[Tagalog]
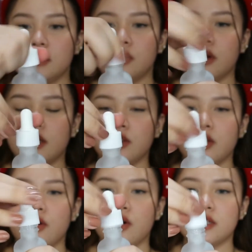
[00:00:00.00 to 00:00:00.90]
So, ganito
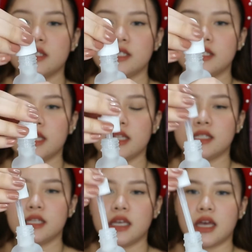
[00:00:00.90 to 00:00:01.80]
yung
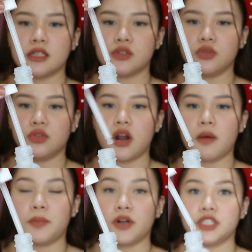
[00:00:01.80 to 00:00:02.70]
consistency niya. So,
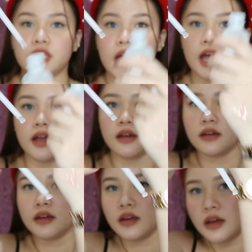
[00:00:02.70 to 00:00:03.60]
dropper siya.
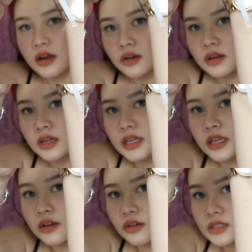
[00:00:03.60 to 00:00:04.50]

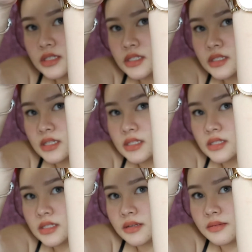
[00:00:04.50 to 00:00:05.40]
Ganyan yung
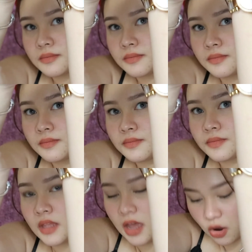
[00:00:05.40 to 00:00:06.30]
consistency.
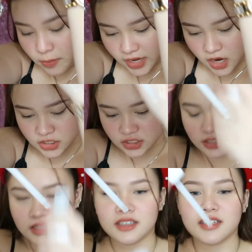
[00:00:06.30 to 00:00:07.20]
Oh my gosh!
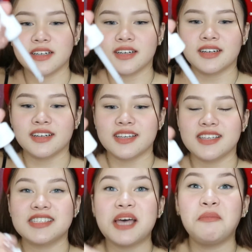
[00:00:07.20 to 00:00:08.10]

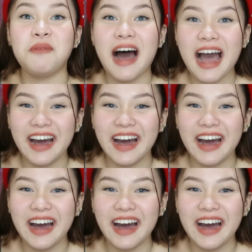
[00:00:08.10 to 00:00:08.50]
Saba!